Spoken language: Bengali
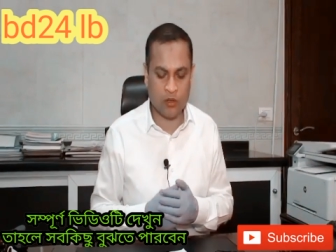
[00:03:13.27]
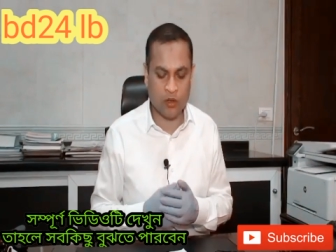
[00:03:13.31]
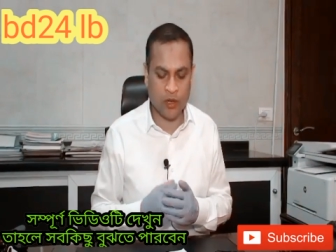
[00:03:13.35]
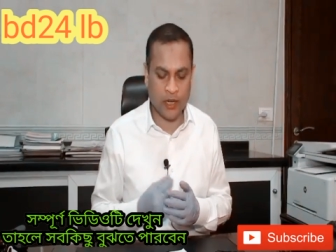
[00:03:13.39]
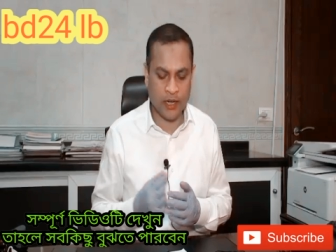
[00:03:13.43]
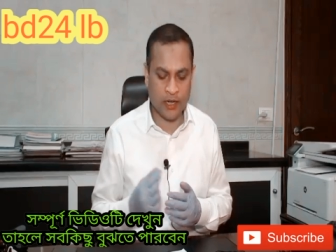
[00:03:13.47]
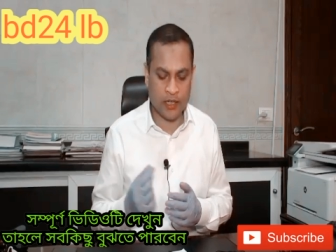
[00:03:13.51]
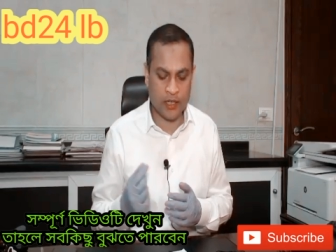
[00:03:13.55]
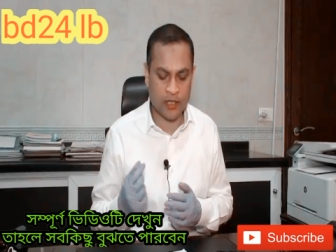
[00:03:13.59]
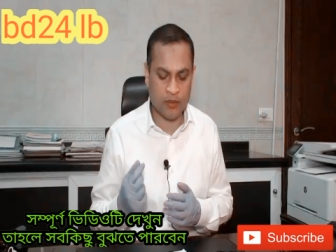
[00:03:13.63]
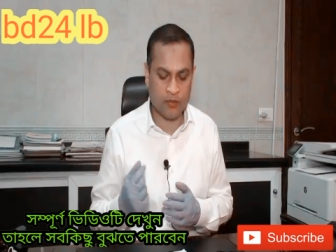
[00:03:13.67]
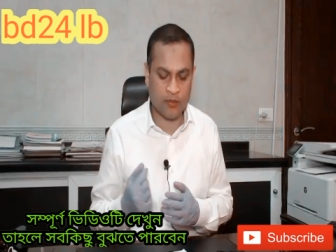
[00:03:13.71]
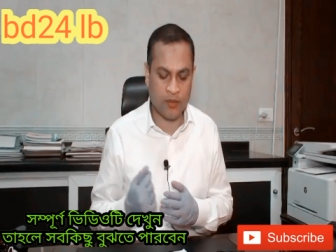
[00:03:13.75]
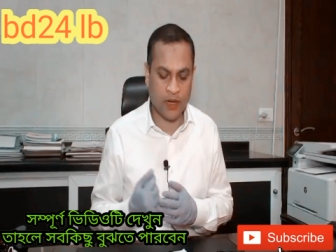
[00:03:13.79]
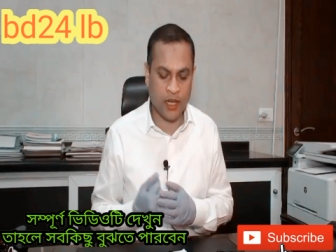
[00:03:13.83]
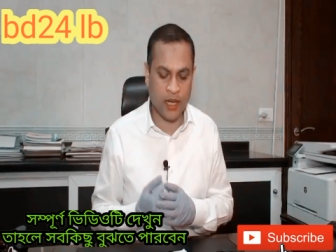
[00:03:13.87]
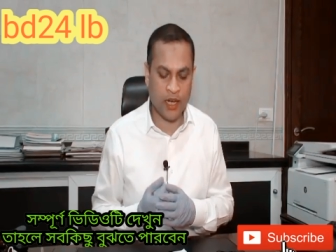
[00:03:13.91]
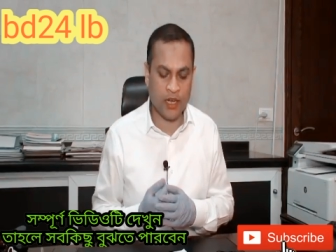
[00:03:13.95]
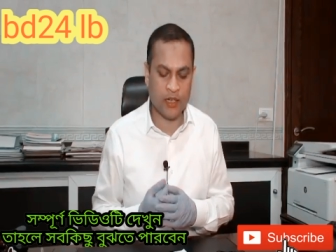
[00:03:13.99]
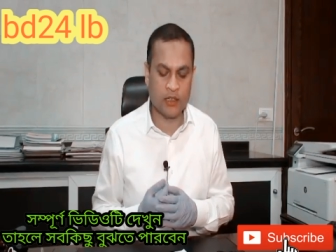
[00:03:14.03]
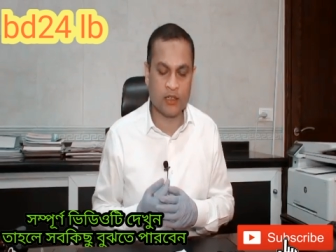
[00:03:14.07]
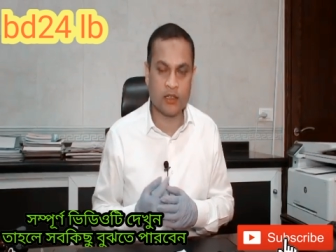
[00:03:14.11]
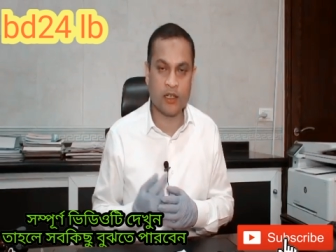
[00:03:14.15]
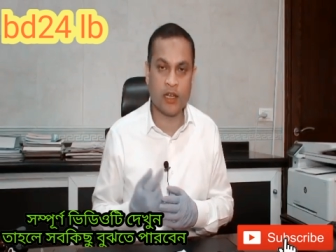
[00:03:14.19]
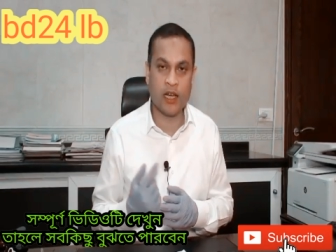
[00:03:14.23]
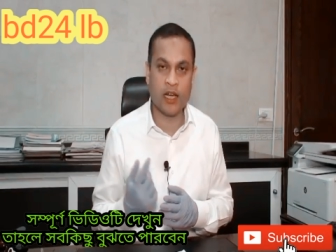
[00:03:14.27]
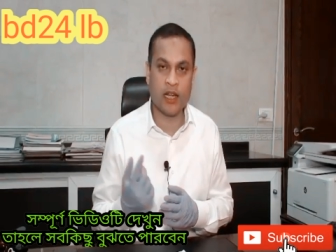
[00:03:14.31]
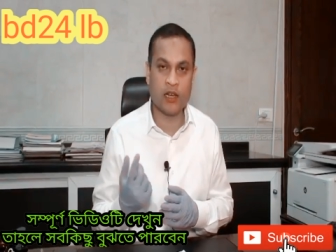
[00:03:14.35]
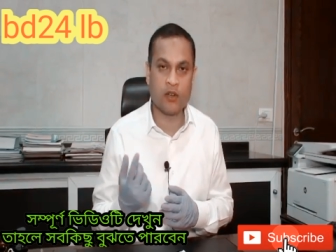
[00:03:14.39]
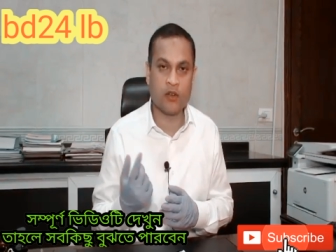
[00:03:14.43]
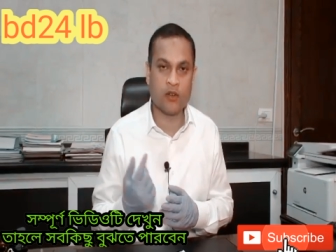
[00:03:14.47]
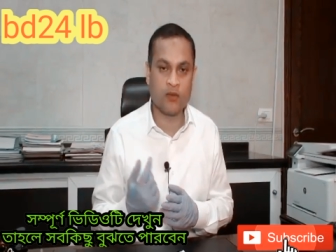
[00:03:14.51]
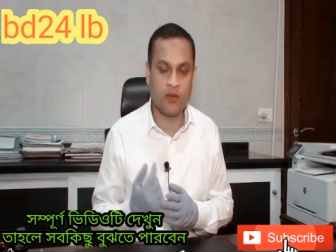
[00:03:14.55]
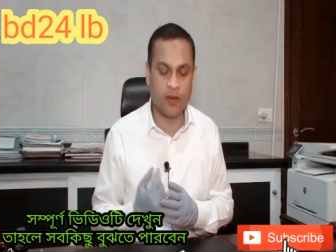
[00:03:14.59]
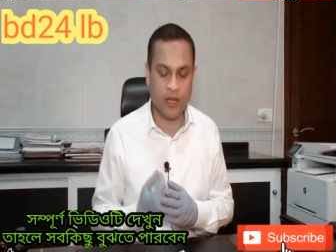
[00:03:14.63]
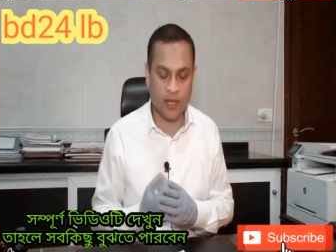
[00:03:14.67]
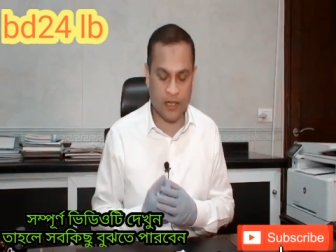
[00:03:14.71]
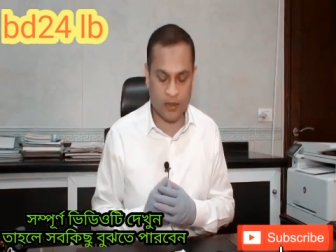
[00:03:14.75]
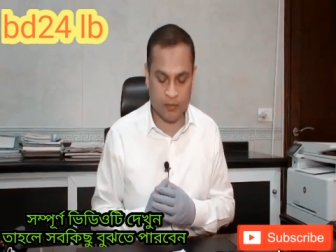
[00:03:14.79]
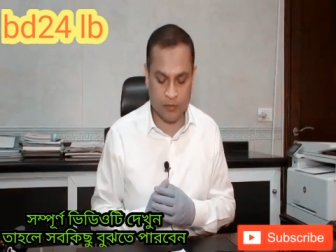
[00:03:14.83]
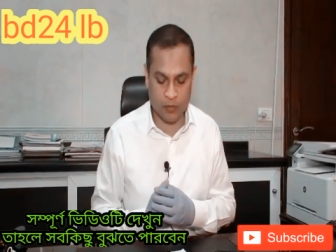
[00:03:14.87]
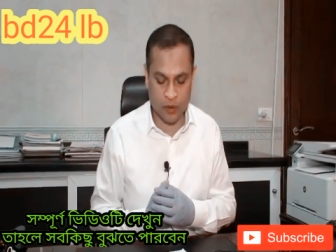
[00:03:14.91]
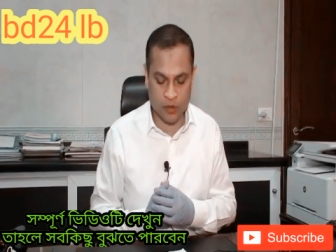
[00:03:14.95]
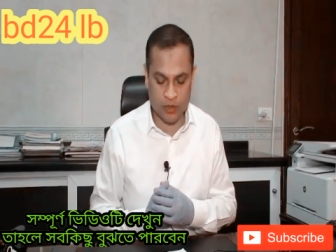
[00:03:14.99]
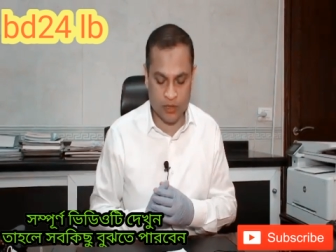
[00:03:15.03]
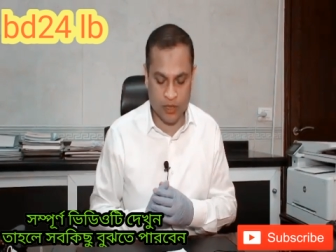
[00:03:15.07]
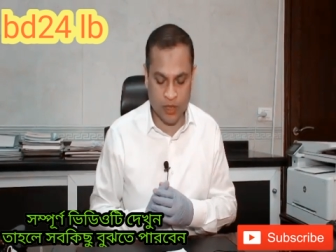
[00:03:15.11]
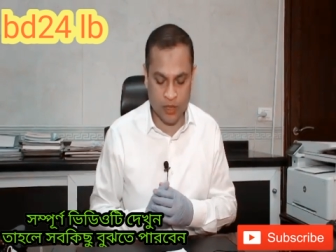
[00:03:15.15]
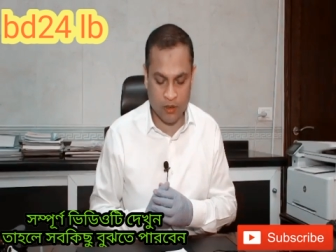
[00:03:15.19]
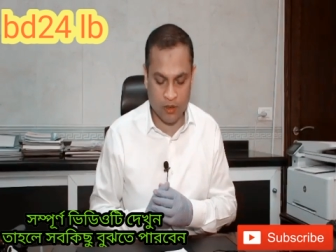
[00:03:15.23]
কয়েকটি ফ্লাইট কার্গো ফ্লাইট
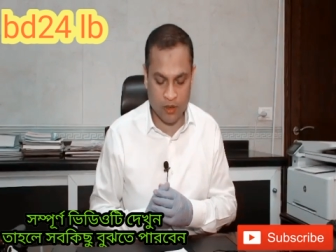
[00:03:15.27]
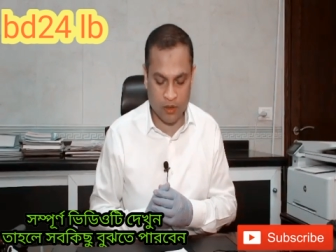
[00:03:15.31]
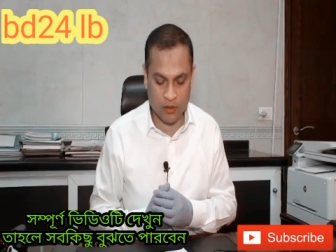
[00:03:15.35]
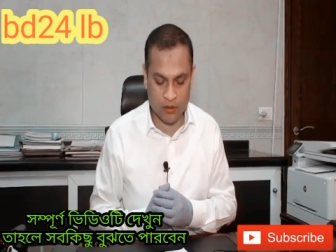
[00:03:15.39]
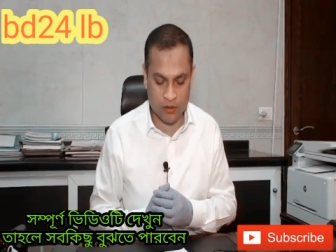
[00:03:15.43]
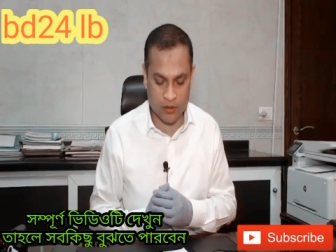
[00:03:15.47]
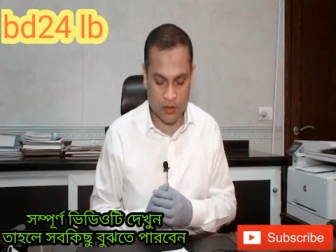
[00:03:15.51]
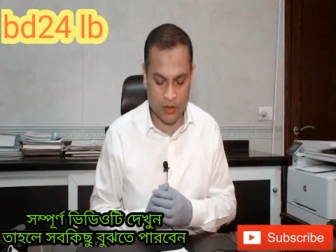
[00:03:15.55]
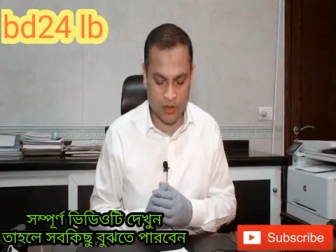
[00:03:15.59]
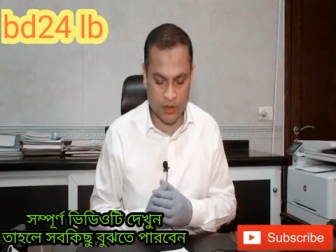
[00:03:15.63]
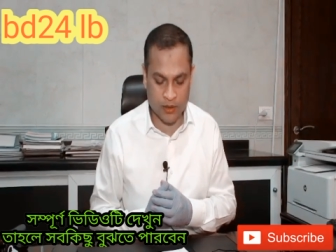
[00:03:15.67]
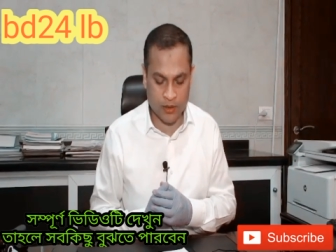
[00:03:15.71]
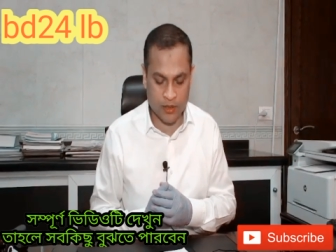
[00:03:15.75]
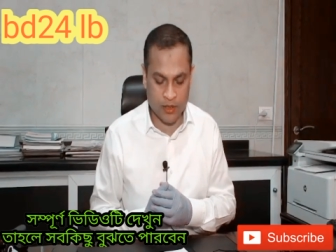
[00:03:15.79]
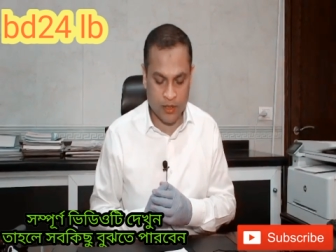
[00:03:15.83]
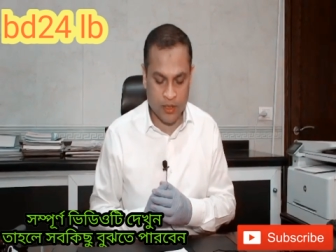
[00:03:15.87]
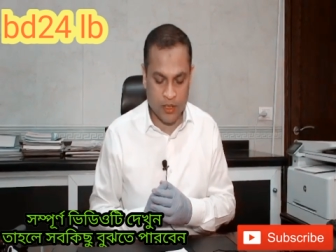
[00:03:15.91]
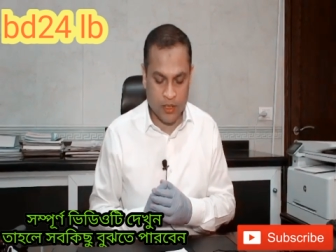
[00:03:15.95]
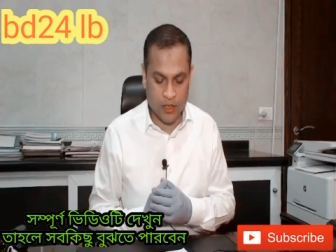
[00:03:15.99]
পরিচালনা করছে